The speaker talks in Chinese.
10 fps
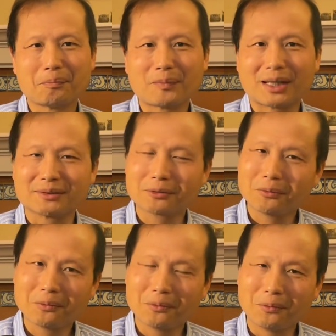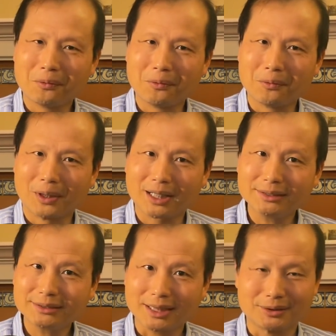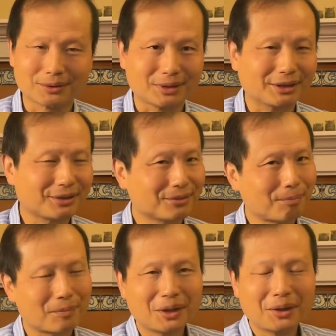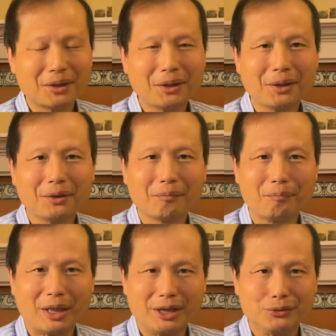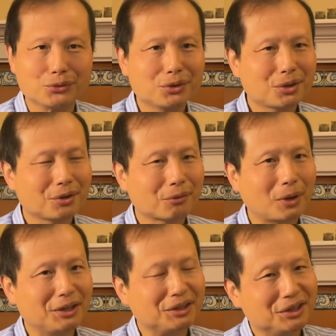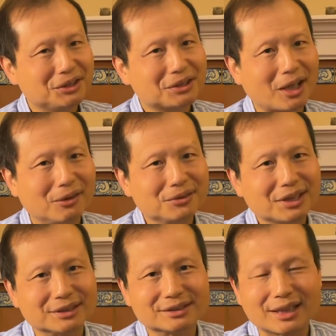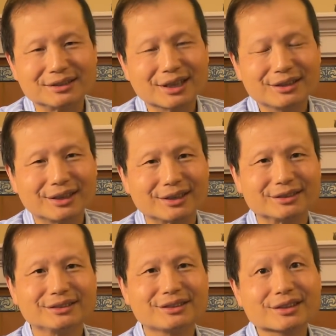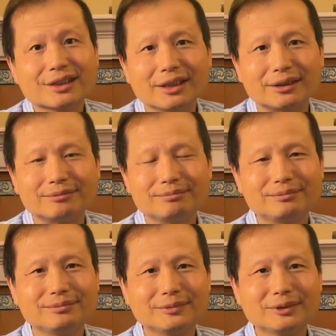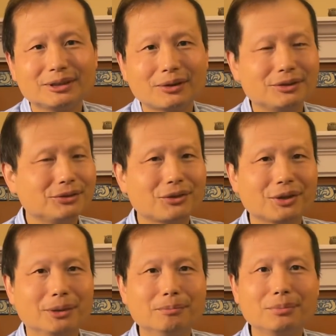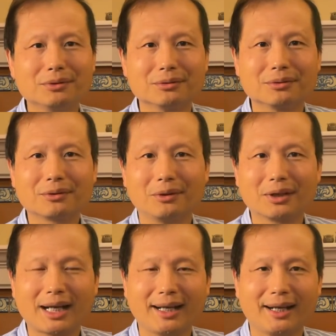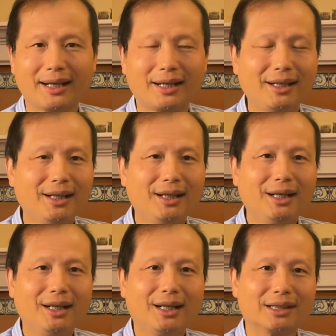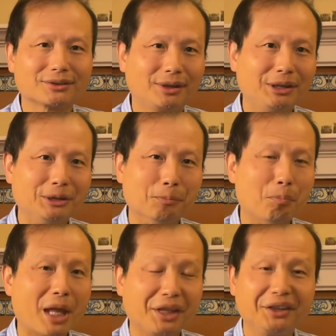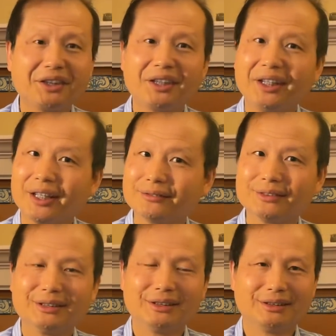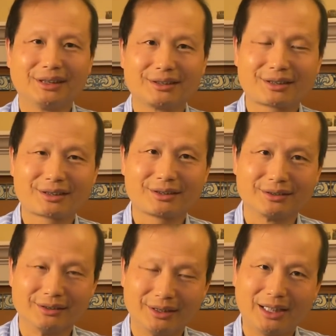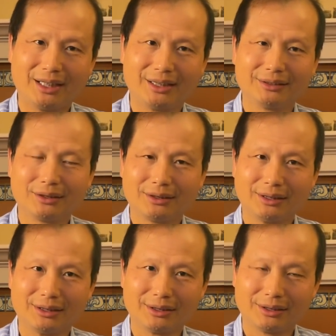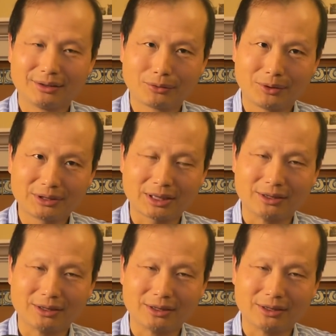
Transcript: 那我刚才说了，就美军关于朝鲜战争的资料，呃，都已经全部公开了啊，所以每一天呃死了呃多少